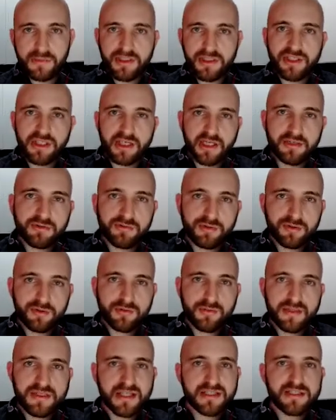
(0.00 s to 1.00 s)
me indicaram que eu
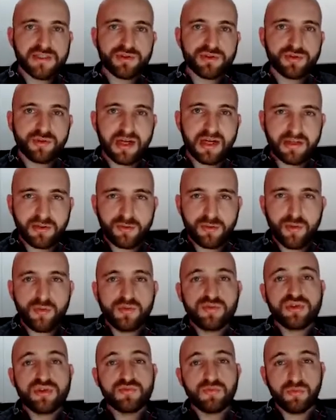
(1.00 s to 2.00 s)
começasse a jogar
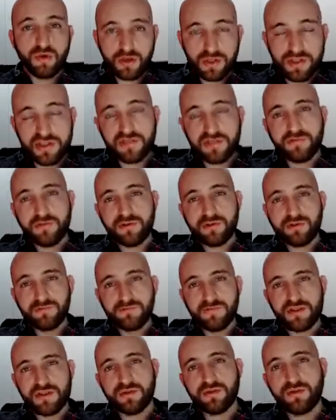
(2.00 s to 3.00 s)
com os bots, e foi o que
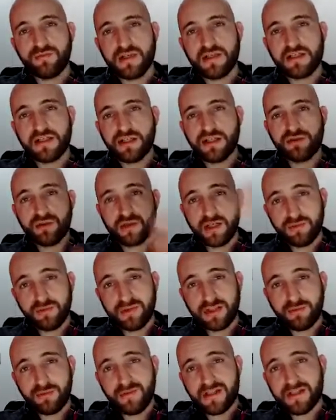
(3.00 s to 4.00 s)
eu fiz. Eu comecei jogando
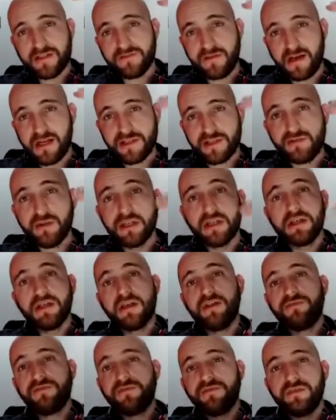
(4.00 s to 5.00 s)
lá no mais fácil
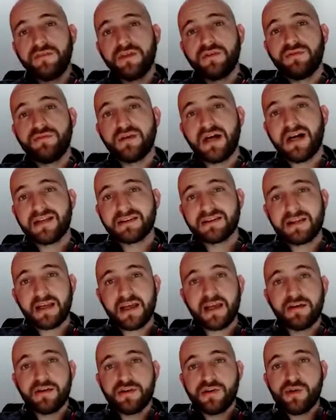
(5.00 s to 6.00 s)
e fui vindo
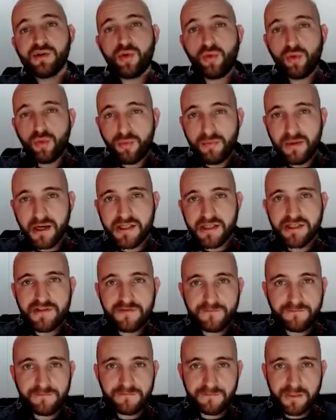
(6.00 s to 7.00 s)
até o mais
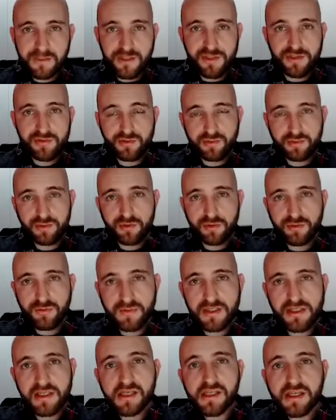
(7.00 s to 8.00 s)
difícil. E quando eu
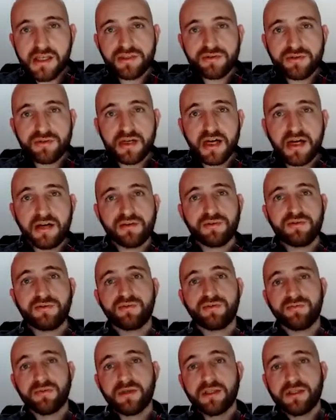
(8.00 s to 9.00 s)
comecei a jogar
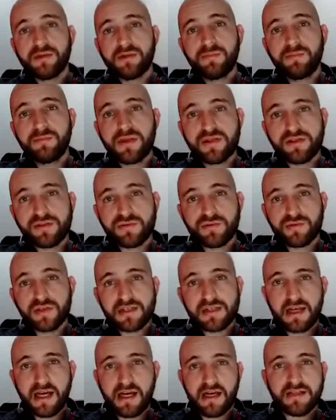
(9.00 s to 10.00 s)
com
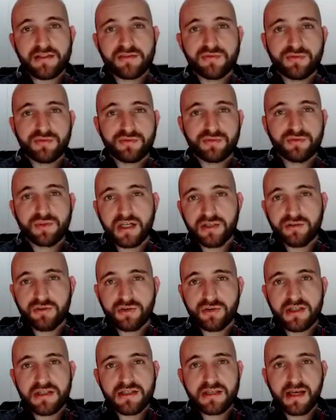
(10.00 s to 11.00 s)
pessoas reais, com
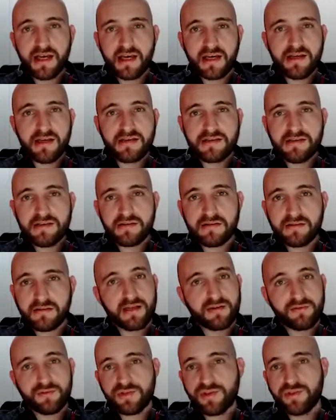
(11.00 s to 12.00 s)
jogadores reais,
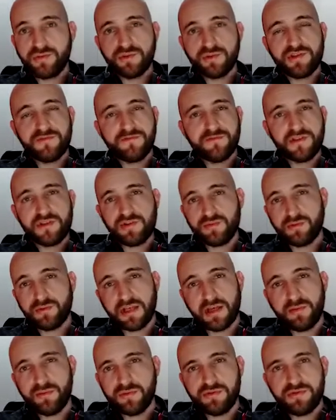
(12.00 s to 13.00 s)
cara, continua difícil,
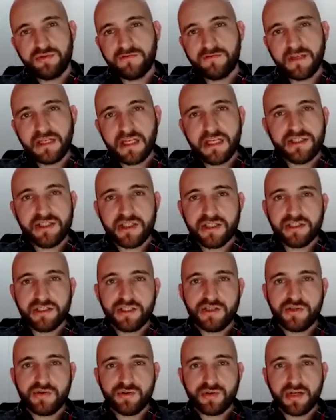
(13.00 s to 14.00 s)
porque é muito diferente a
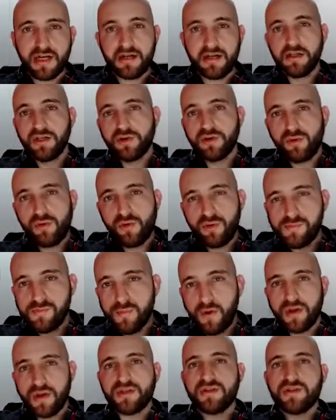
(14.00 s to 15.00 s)
gente jogar com
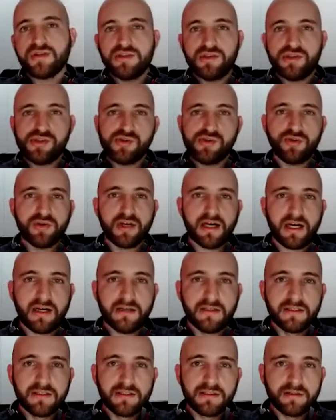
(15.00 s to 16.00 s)
bots e
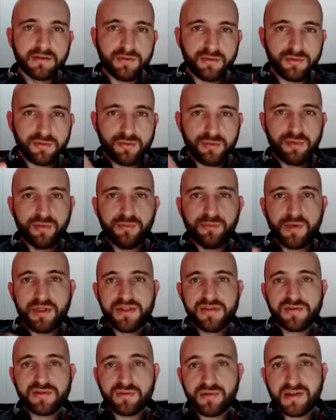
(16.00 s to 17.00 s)
jogar com
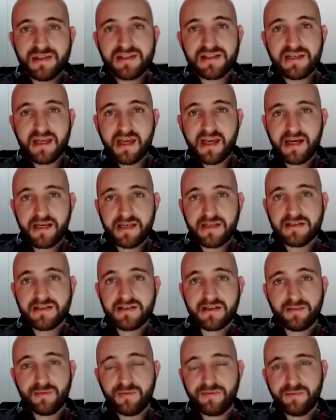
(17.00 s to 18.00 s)
pessoas
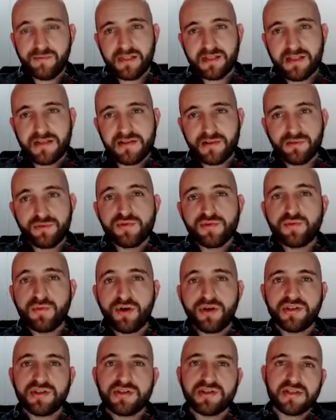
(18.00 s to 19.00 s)
reais. A movimentação dos
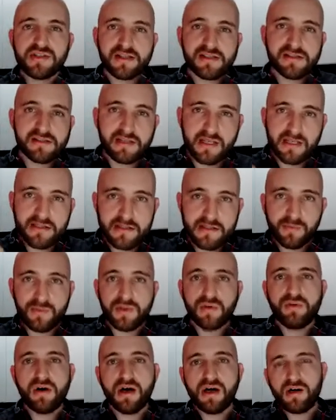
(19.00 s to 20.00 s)
bots é, é
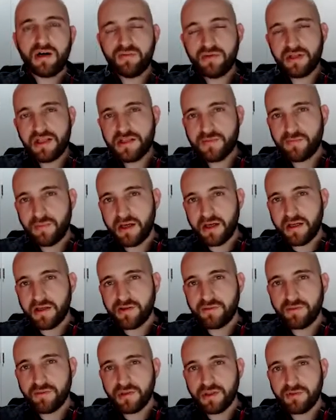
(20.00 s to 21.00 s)
sempre igual, eles
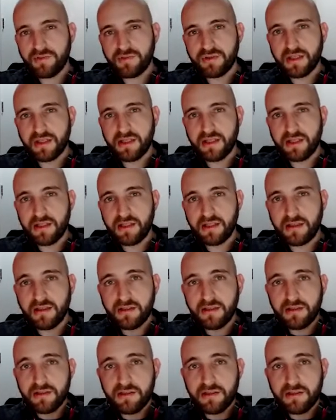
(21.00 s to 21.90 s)
param quando tem